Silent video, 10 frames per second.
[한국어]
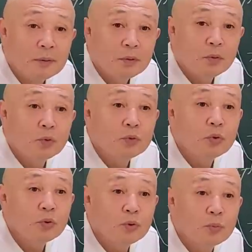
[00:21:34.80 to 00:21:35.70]
그
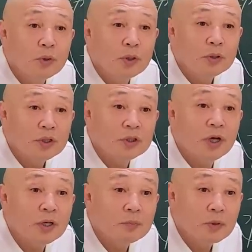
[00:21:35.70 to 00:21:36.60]
고통이 오면
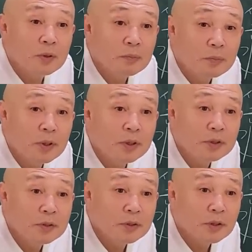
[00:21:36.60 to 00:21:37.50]
기다리면
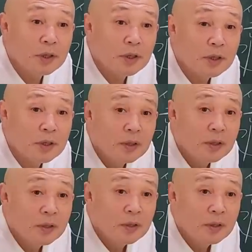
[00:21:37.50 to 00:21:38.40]
편해지는
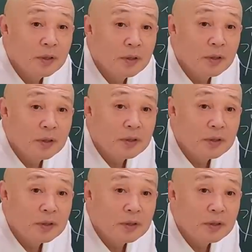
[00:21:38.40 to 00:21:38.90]
거야.